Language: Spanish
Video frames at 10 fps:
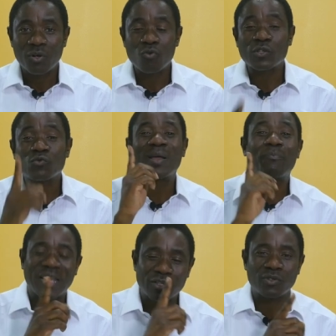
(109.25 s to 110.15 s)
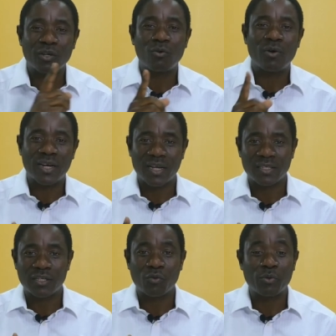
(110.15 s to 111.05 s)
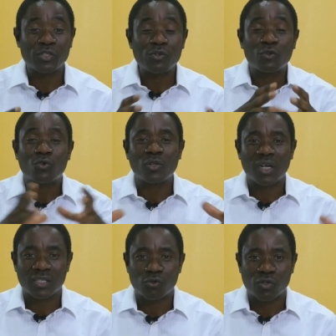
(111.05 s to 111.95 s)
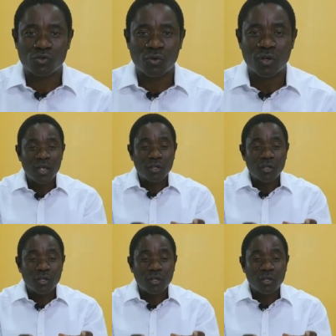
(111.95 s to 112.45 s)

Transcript: no es una persona que lo ha realizado, pero sino toda la asociación.